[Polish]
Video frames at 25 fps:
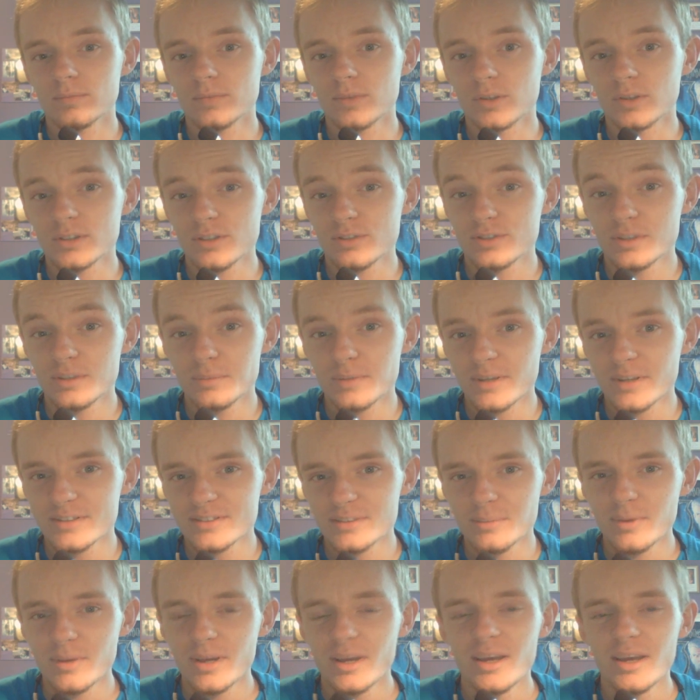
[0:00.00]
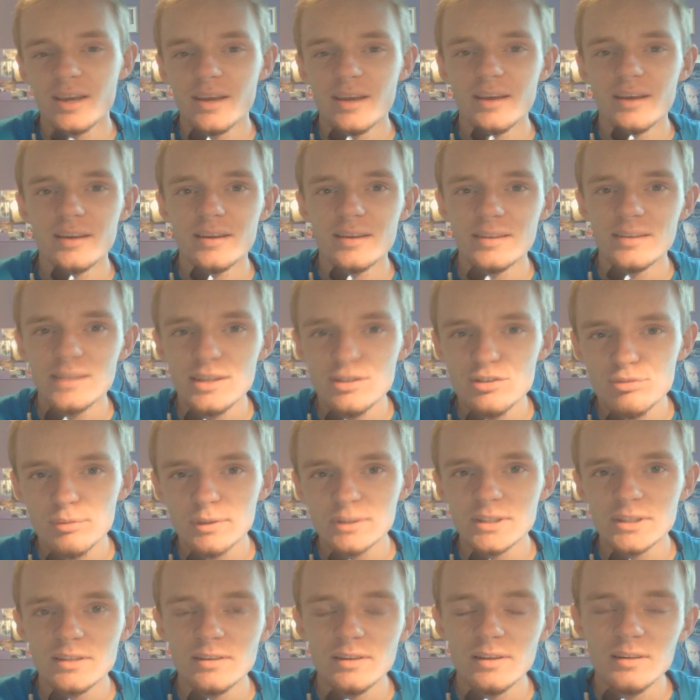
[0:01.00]
chociaż tym razem e, nie w
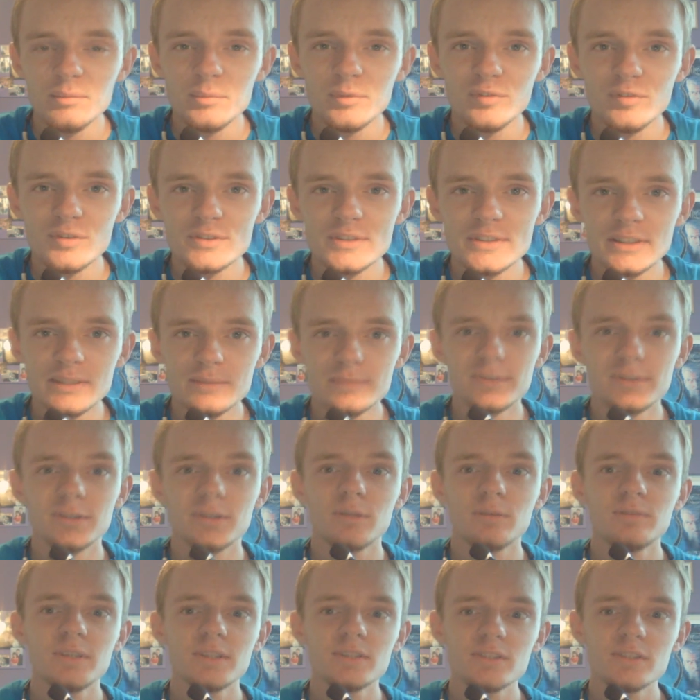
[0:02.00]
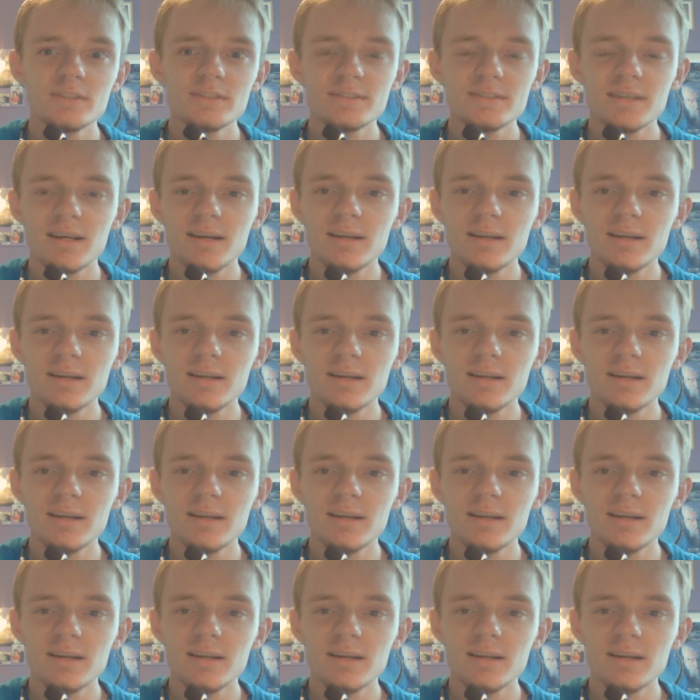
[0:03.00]
materiale powiązanym z League of Legends,